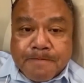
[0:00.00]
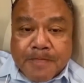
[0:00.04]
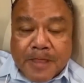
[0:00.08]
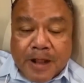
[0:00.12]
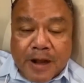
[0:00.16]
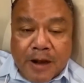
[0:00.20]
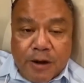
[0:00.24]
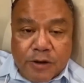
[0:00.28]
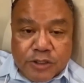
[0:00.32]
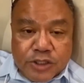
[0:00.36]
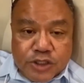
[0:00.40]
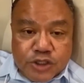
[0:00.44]

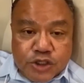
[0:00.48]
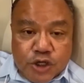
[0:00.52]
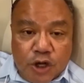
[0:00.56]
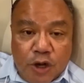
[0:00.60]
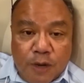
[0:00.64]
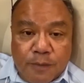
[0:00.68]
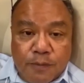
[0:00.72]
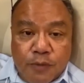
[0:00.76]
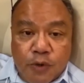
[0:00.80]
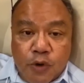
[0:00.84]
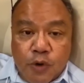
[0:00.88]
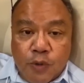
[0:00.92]
เราจะชอบ
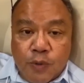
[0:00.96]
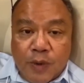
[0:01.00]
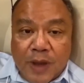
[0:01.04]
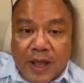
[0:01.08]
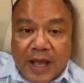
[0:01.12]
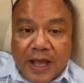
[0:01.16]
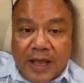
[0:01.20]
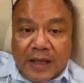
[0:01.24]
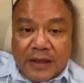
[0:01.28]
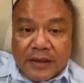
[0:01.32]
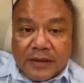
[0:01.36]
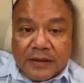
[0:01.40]
พูดว่า
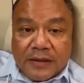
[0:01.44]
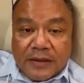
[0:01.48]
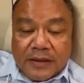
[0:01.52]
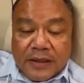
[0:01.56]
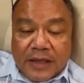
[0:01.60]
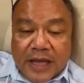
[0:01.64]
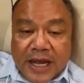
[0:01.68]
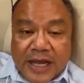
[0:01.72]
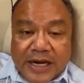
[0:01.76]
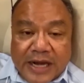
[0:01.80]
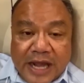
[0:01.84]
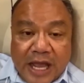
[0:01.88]

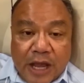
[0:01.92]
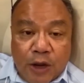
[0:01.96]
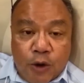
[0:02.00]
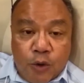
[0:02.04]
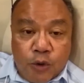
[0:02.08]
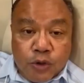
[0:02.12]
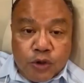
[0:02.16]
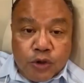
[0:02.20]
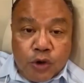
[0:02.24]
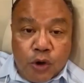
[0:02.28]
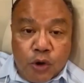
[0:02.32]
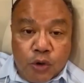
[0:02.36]
อนาคต
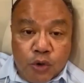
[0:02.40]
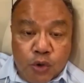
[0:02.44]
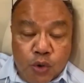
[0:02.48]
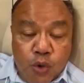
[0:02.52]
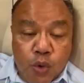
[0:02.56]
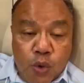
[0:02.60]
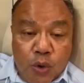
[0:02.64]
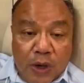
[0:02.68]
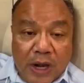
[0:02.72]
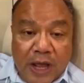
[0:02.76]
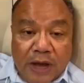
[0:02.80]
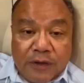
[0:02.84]
ของลู
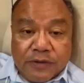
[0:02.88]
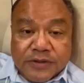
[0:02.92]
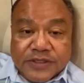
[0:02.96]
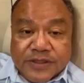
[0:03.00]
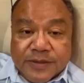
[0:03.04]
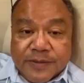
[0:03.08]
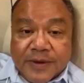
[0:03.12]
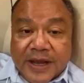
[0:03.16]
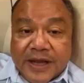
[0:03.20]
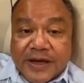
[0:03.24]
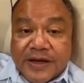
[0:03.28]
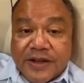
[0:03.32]
กเรา
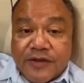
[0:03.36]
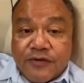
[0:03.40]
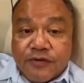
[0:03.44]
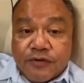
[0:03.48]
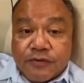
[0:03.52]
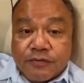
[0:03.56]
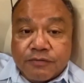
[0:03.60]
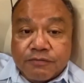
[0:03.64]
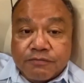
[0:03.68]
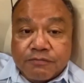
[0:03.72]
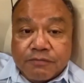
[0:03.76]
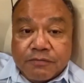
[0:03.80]
สำคัญที่สุด
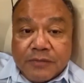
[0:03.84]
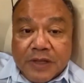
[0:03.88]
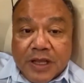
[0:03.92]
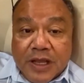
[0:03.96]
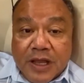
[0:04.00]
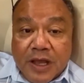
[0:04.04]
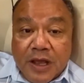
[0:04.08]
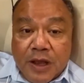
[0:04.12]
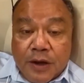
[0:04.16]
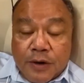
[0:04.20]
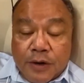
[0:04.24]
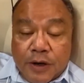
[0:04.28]

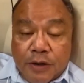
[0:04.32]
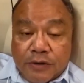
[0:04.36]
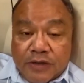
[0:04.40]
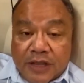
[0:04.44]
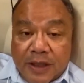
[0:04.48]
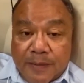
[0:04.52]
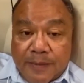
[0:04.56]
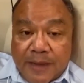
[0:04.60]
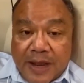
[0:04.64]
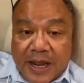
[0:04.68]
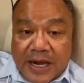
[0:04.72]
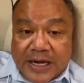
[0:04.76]
เรา
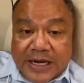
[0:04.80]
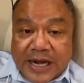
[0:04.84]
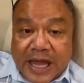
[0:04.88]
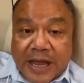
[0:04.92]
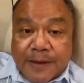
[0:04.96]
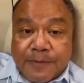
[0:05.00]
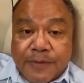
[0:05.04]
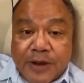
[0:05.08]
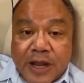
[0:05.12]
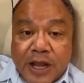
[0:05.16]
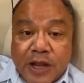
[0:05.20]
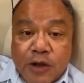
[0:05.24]
ทำงานหนัก
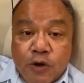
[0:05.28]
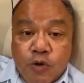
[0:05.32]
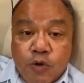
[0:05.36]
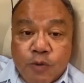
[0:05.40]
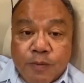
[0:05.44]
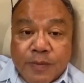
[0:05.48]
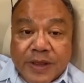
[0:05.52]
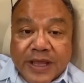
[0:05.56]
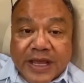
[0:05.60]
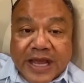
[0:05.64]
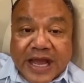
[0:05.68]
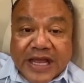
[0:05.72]
เพื่อให้ลูก
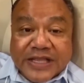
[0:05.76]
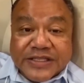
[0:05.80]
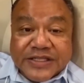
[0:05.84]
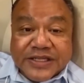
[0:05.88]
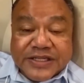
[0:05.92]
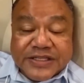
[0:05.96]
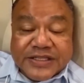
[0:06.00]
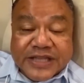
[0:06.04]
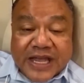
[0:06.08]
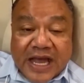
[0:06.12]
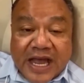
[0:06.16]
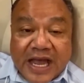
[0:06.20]
มีการศึก
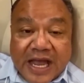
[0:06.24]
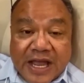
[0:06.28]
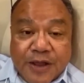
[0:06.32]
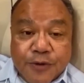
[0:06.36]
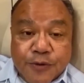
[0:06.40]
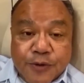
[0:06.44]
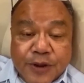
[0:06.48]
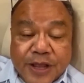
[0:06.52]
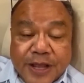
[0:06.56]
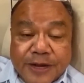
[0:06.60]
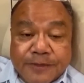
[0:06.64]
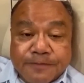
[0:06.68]
ษาให้
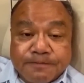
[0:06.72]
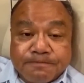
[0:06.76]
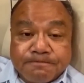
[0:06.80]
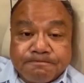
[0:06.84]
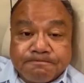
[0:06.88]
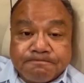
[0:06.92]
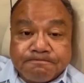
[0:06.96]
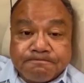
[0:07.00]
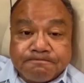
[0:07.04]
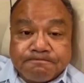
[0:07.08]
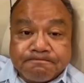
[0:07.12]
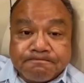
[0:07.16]
เรียน
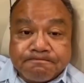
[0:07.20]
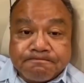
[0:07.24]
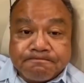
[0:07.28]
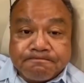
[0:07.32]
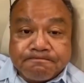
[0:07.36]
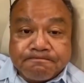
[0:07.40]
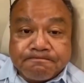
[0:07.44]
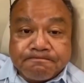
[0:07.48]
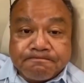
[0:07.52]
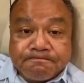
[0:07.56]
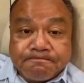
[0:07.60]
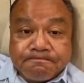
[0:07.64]

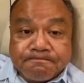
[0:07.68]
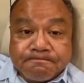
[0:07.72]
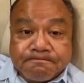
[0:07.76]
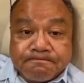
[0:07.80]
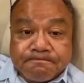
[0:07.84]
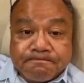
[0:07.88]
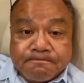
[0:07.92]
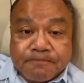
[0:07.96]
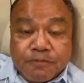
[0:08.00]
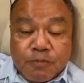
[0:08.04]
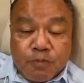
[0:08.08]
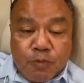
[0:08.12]

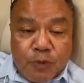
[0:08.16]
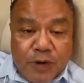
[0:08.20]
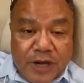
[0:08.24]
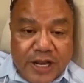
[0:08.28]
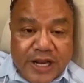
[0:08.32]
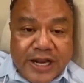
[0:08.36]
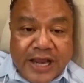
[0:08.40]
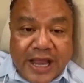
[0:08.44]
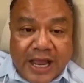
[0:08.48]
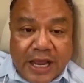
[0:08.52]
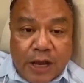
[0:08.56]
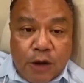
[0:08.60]
วันนี้
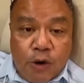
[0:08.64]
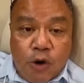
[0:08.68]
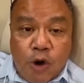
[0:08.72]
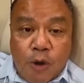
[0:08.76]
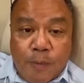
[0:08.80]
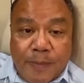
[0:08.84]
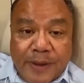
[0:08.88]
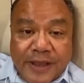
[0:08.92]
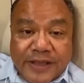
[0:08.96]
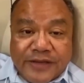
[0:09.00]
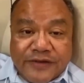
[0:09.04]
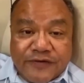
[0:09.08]
เด็กเขาออก
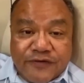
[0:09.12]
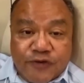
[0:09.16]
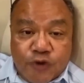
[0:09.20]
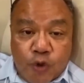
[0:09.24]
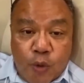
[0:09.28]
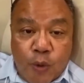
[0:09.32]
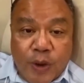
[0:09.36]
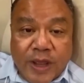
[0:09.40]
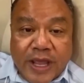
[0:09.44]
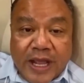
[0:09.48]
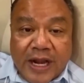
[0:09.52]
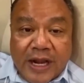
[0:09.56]
ไปโช
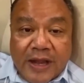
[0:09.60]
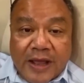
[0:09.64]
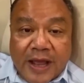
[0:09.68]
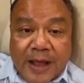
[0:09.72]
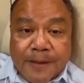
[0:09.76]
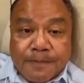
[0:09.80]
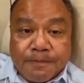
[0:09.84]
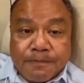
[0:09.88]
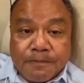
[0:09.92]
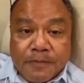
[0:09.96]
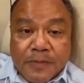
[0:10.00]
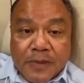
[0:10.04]
ว์ให้เห็นแล้วครั
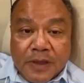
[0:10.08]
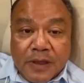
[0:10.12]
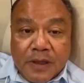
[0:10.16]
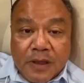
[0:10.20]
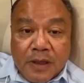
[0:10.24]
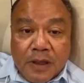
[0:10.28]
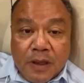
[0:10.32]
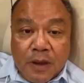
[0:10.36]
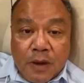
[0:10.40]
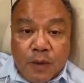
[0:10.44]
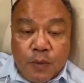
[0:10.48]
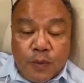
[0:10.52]
บ
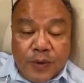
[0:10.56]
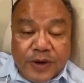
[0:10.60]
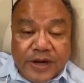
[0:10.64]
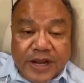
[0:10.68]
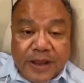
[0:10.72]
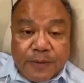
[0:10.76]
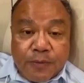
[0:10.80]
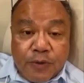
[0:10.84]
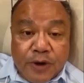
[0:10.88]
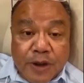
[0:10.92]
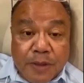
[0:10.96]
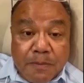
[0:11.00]
ว่าเด็ก
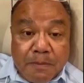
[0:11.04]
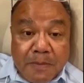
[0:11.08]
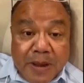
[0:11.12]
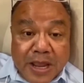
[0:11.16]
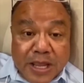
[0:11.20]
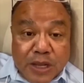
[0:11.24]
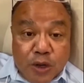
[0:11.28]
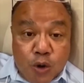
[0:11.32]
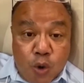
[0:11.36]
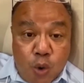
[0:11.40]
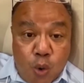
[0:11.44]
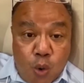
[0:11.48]
พวกนี้ไม่
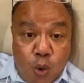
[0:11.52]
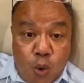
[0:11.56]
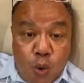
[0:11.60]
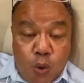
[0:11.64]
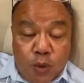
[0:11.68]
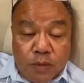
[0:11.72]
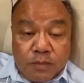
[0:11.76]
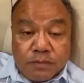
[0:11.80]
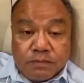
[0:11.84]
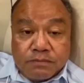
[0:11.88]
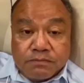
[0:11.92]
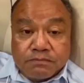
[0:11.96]
โง่
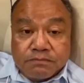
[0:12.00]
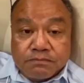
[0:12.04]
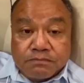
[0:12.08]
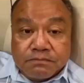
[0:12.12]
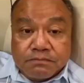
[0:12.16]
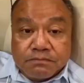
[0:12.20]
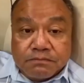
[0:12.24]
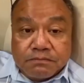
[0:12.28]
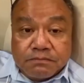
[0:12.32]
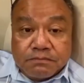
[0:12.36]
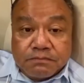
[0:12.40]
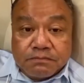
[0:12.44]

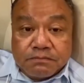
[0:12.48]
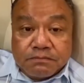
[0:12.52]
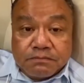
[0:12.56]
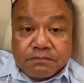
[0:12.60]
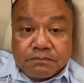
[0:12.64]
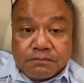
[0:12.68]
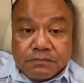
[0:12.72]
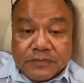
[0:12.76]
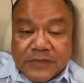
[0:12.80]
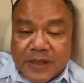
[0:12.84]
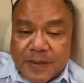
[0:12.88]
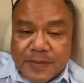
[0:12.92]

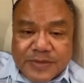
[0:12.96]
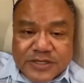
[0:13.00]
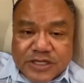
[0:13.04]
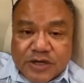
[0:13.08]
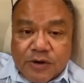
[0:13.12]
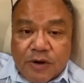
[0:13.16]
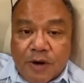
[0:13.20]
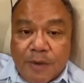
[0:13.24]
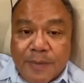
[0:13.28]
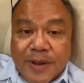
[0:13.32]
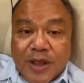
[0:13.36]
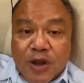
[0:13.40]
แต่ไม่ใช่
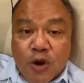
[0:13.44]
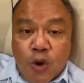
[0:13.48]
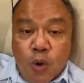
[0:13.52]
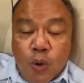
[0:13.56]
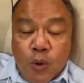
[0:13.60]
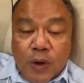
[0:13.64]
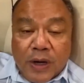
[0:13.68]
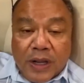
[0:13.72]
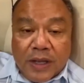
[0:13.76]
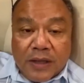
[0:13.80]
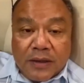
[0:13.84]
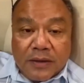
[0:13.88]
เขาไม่โง่
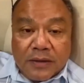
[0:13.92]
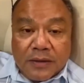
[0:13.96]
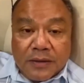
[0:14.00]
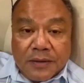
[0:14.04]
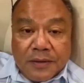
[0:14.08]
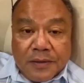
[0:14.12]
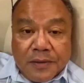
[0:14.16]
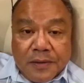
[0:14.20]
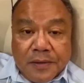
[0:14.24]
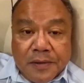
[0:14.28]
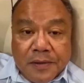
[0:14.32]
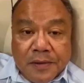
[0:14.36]
นะ
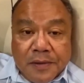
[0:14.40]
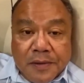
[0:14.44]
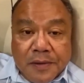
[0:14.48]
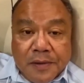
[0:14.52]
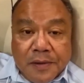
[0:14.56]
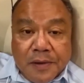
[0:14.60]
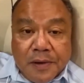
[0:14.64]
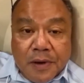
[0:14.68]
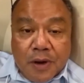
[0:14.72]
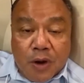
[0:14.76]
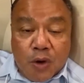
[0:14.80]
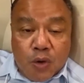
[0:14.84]

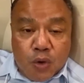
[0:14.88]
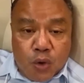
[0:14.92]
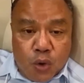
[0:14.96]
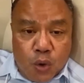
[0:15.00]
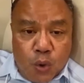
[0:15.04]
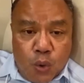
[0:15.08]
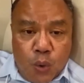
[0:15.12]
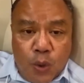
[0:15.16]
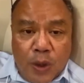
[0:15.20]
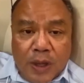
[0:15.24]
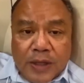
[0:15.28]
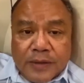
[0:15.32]
เขาก
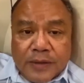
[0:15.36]
ลัว